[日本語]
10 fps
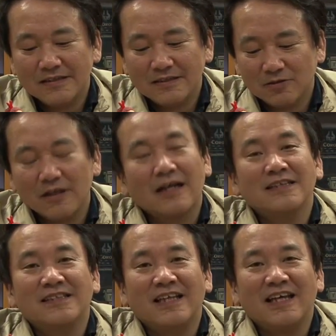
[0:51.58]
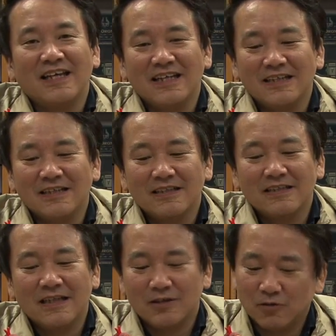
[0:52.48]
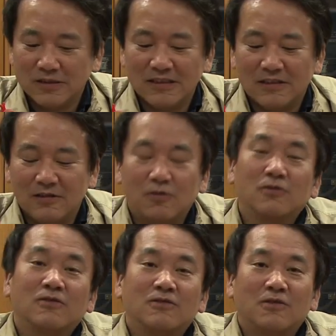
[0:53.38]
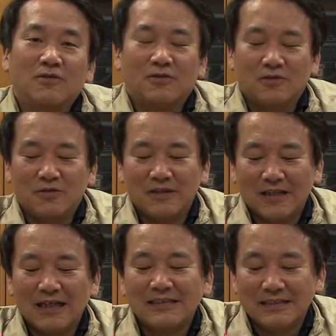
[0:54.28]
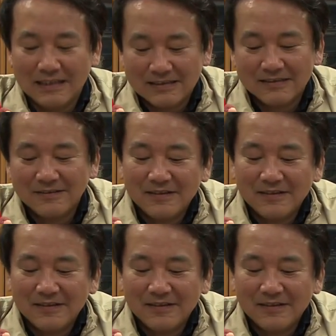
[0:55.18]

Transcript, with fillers: そんな感じでやってほしいっていうことを言ったらしいです。